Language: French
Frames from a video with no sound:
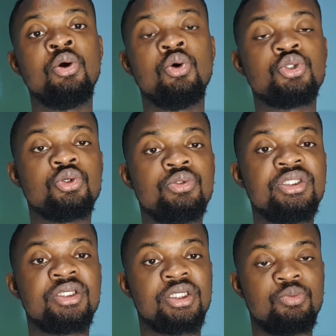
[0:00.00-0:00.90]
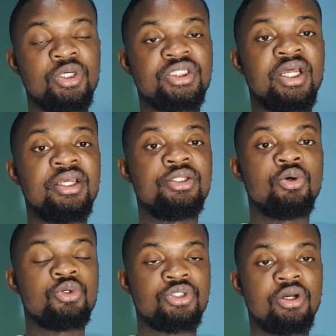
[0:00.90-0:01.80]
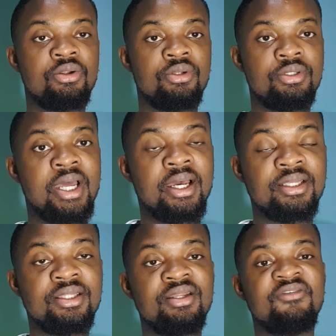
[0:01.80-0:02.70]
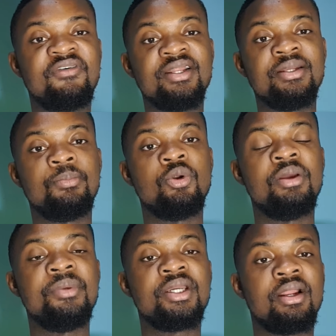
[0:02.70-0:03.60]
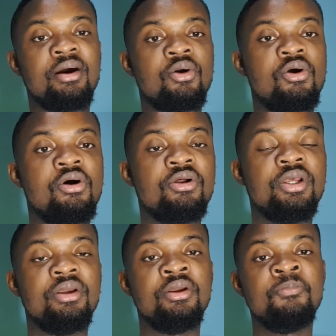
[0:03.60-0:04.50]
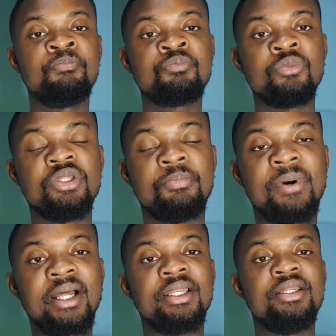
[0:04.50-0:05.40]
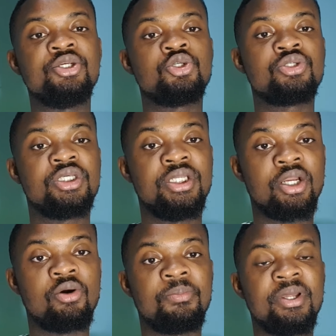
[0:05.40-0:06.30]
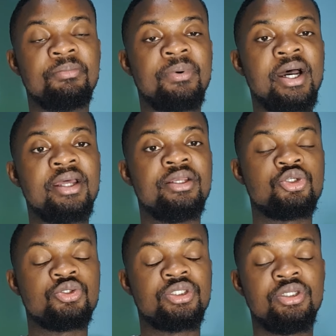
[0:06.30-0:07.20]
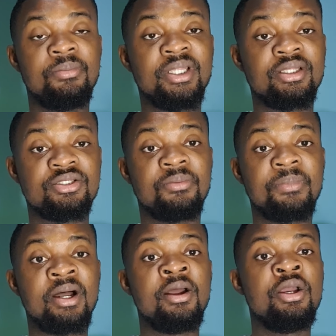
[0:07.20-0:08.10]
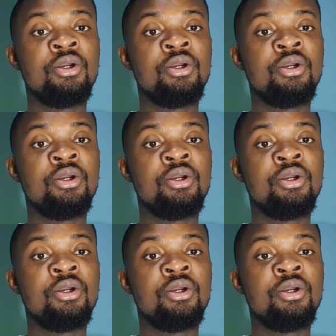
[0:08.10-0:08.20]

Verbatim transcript: aujourd'hui, c'est que moi, j'allais dire aux gens d'arrêter de faire des polémiques à la con, les, de parler des choses qu'ils ne comprennent pas, des choses qu'ils ne maîtrisent pas.